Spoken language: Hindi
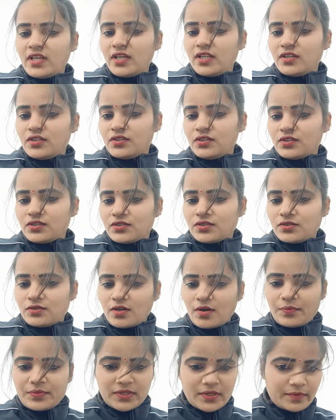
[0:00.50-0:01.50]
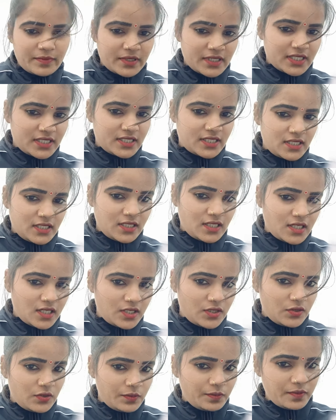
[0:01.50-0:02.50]
हेलो दोस्तों आप सब कैसे हैं
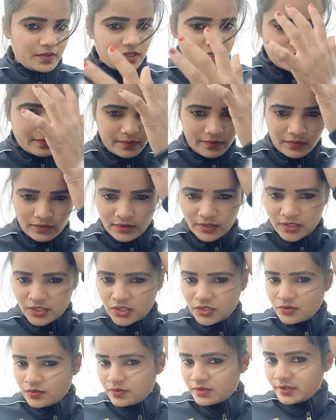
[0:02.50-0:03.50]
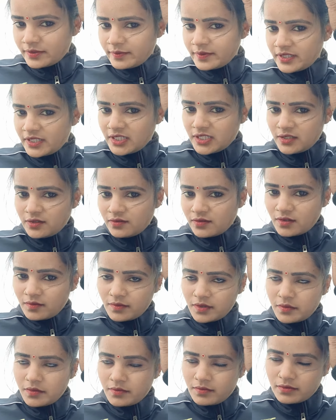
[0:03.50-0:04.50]
आई होप कि आप लोग अच्छे होंगे बनिया होंगे
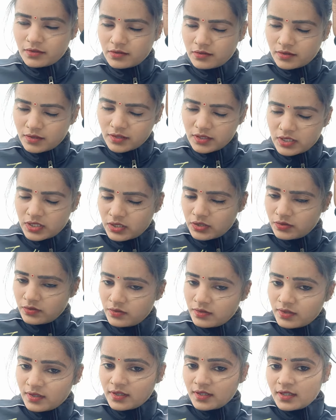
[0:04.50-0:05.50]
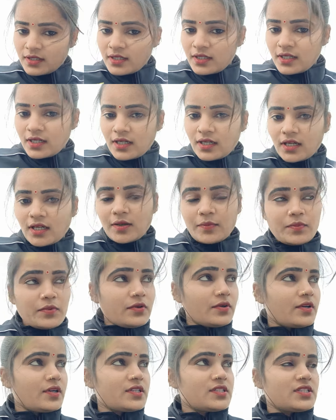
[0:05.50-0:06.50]
मैं भी बहुत अच्छी हूँ आप
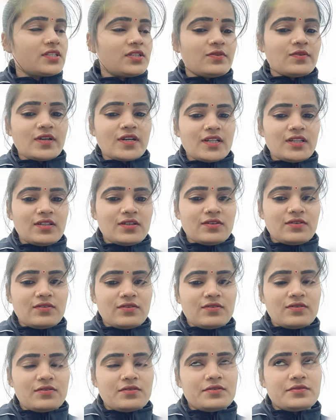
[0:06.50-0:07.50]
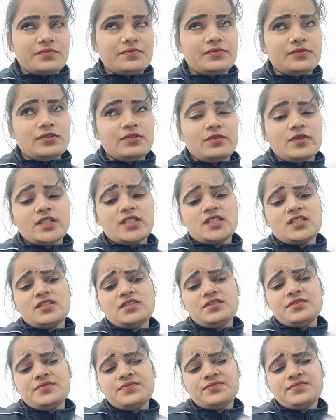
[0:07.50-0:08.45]
लोग का आशीर्वाद और दुआ से